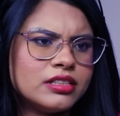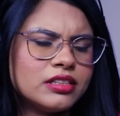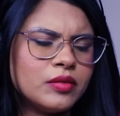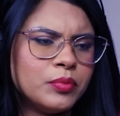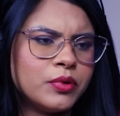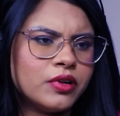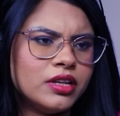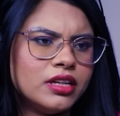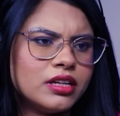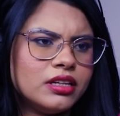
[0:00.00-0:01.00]
Essa
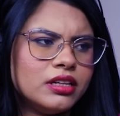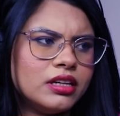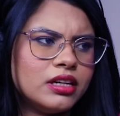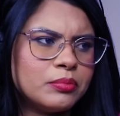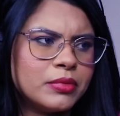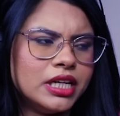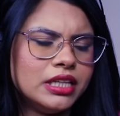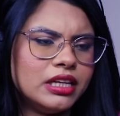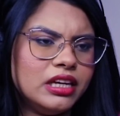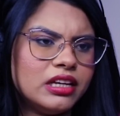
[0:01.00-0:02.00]
Polly aí é
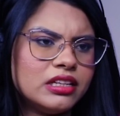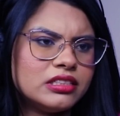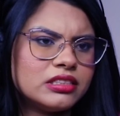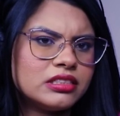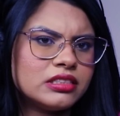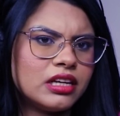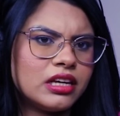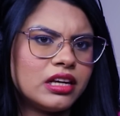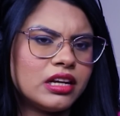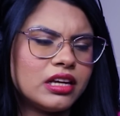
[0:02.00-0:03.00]
mãe deles? O
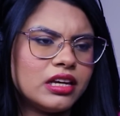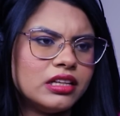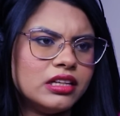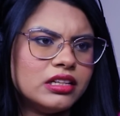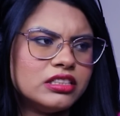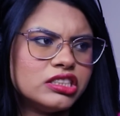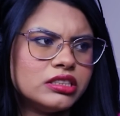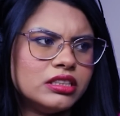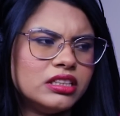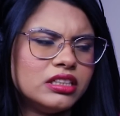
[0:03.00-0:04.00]
que, que ela é
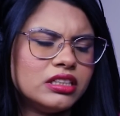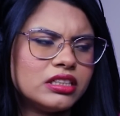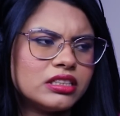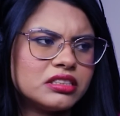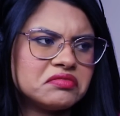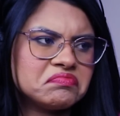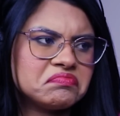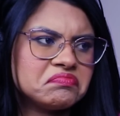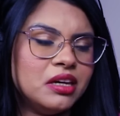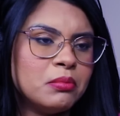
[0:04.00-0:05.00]
deles? Tia?
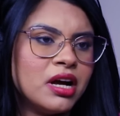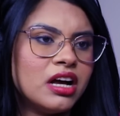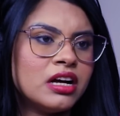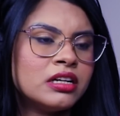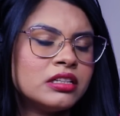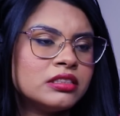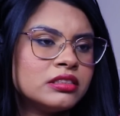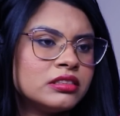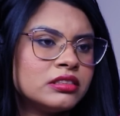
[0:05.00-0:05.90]
Irmã?